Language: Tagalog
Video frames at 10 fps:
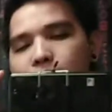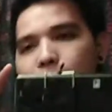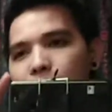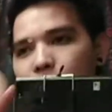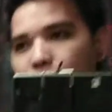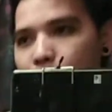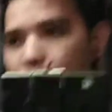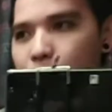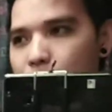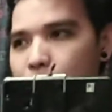na
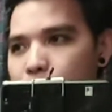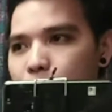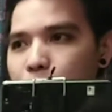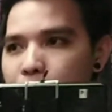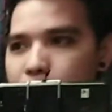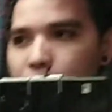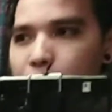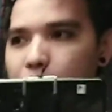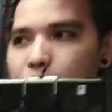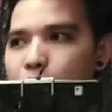barko, so
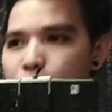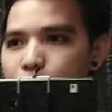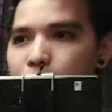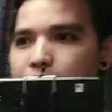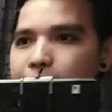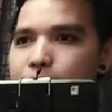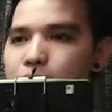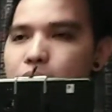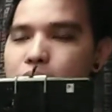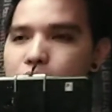basically most of the
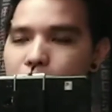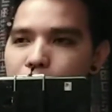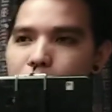cabins